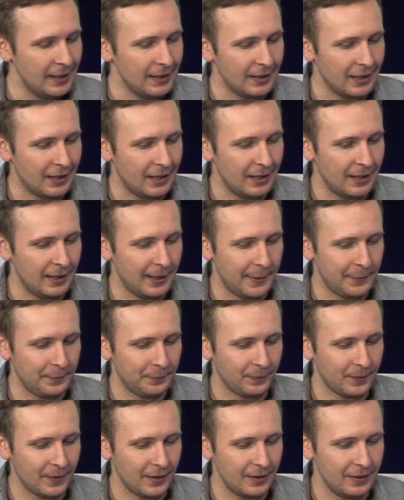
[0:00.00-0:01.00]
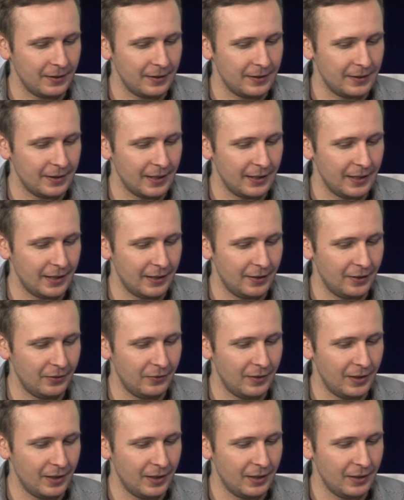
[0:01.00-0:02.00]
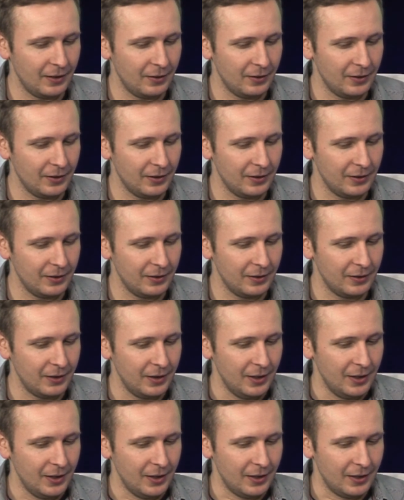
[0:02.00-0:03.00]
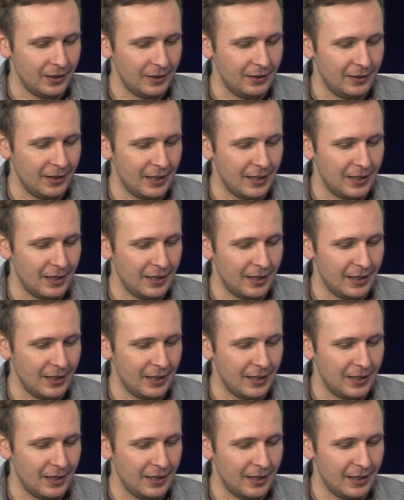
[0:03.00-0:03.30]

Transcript: Taka mm, Mm, standardowa, y, y,